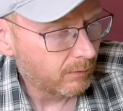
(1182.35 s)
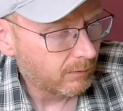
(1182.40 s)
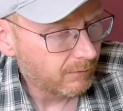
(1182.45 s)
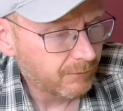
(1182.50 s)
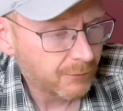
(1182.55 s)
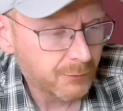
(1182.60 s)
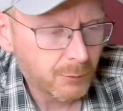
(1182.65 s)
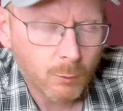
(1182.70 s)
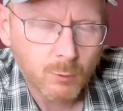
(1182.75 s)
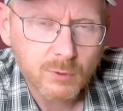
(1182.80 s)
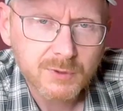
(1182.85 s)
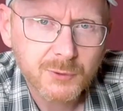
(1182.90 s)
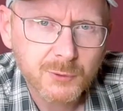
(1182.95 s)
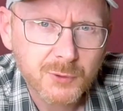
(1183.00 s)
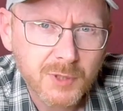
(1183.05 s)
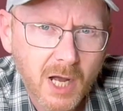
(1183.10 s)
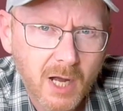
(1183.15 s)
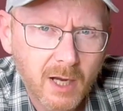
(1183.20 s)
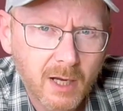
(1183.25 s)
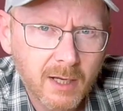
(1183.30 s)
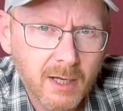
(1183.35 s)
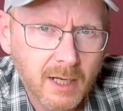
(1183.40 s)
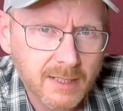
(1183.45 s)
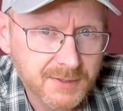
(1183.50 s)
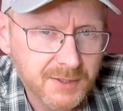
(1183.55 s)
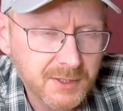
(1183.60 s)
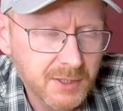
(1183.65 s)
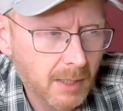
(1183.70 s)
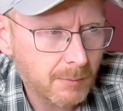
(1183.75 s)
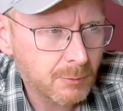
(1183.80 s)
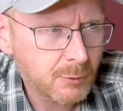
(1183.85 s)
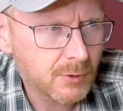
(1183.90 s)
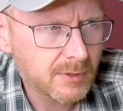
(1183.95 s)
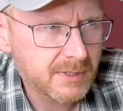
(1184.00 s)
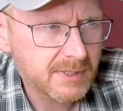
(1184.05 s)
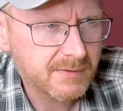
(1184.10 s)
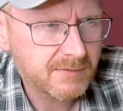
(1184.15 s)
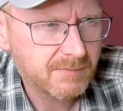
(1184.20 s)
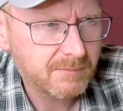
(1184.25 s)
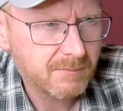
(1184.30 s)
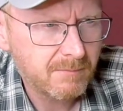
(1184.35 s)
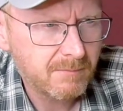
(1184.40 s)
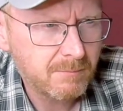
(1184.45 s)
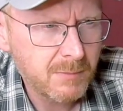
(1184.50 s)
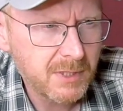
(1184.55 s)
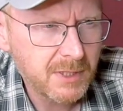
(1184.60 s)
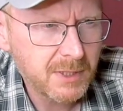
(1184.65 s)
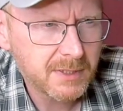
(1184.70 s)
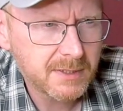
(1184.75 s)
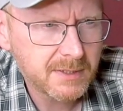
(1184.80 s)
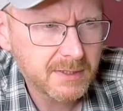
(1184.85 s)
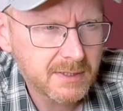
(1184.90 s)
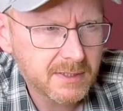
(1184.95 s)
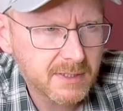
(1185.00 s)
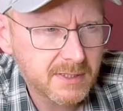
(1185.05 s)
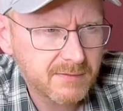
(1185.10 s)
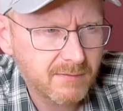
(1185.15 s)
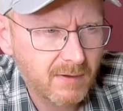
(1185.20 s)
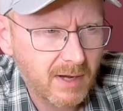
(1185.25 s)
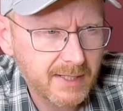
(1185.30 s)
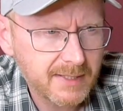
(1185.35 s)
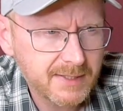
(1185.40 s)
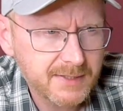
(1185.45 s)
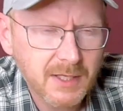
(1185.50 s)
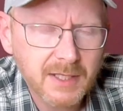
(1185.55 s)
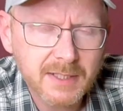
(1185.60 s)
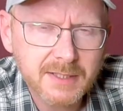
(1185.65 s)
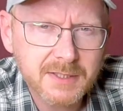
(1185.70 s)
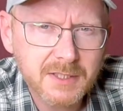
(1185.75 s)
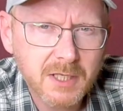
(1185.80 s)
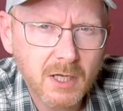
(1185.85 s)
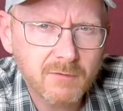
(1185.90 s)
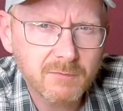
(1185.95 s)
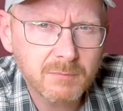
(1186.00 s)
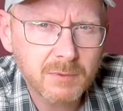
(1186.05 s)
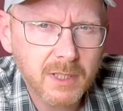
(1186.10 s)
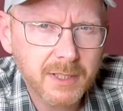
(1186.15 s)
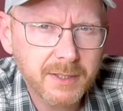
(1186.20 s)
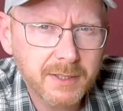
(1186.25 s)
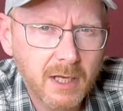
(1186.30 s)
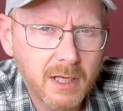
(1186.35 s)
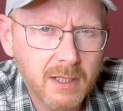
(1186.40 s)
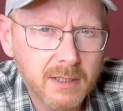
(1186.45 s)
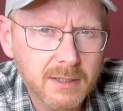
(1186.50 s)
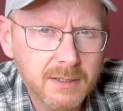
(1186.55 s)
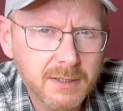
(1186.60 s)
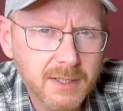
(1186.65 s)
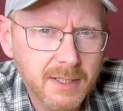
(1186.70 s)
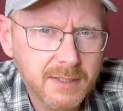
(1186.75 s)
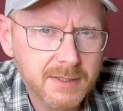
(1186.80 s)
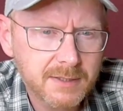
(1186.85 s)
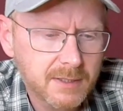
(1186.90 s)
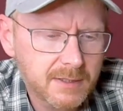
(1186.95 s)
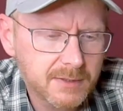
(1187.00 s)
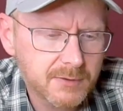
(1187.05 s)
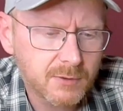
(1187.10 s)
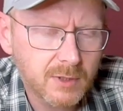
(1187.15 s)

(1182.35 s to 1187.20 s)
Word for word: von Oso Young. Also ich habe schon mindestens zwei Sets hier auf dem Kanal getestet.